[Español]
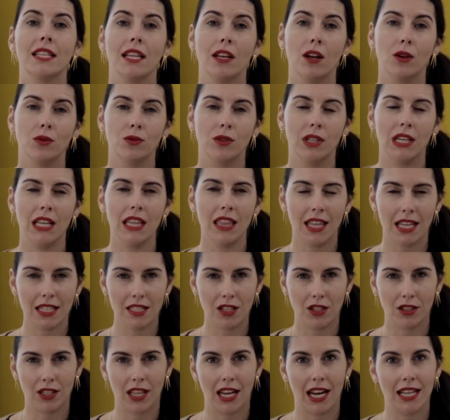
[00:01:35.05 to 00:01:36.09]
Si lo
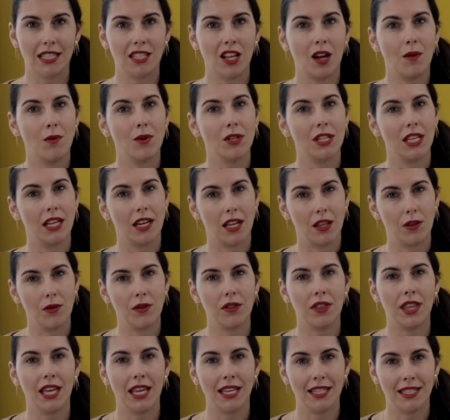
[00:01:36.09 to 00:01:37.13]
utilizas notarás cómo se
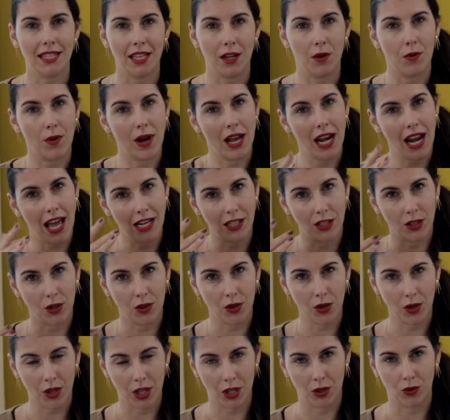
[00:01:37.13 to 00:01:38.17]
reduce y se iguala el
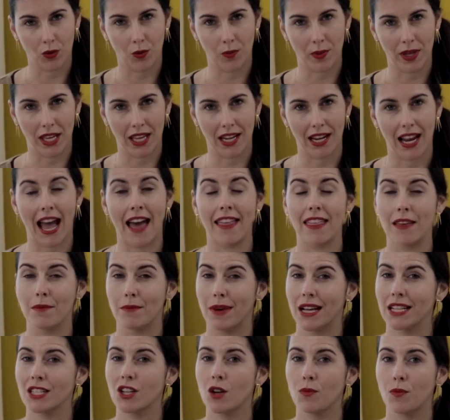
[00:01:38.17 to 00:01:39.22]
tono de tu piel.
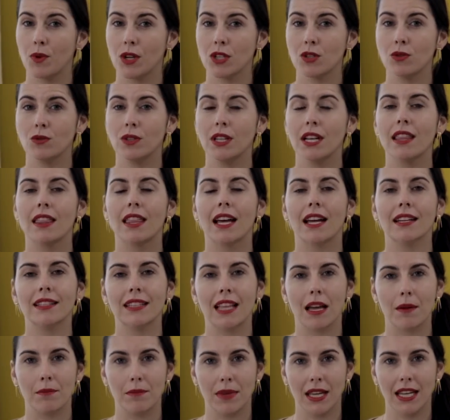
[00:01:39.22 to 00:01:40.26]
Además lo puedes
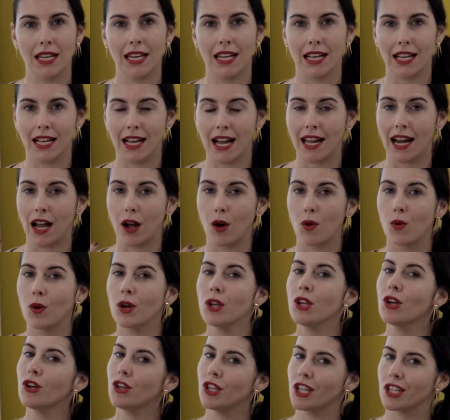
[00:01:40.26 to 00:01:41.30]
utilizar también en cara,
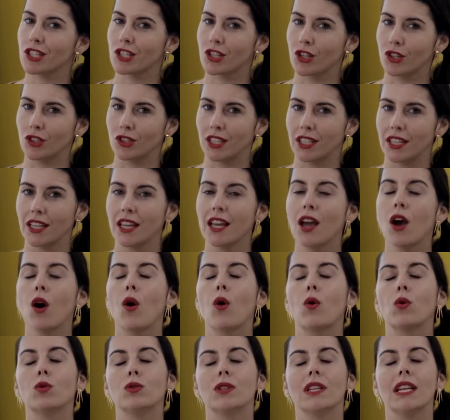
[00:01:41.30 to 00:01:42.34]
cuello y escote.
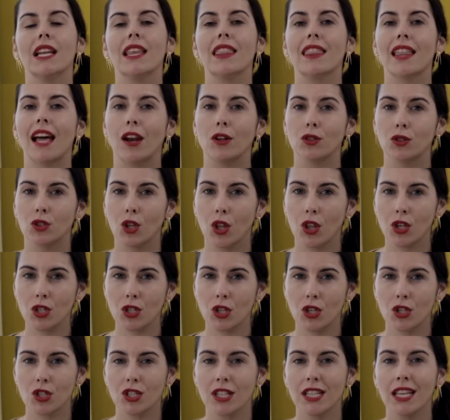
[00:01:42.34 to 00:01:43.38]
Utilízalo
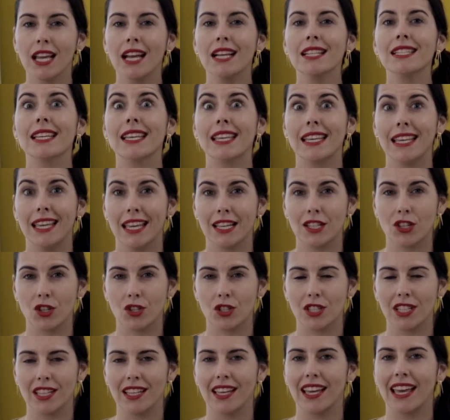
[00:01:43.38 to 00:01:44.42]
todos los días y eso
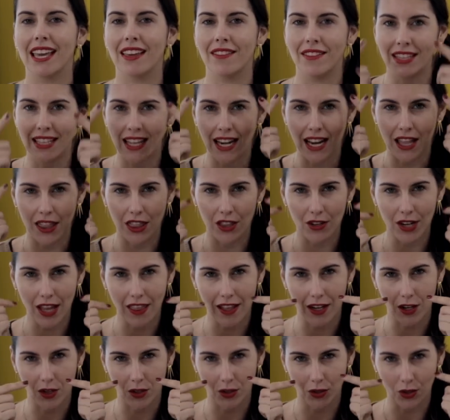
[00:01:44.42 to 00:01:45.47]
sí, evita la
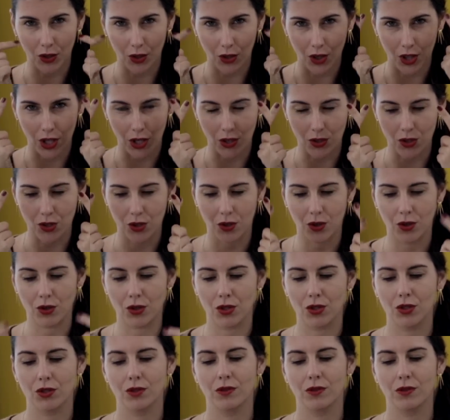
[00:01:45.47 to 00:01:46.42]
zona del contorno de los ojos.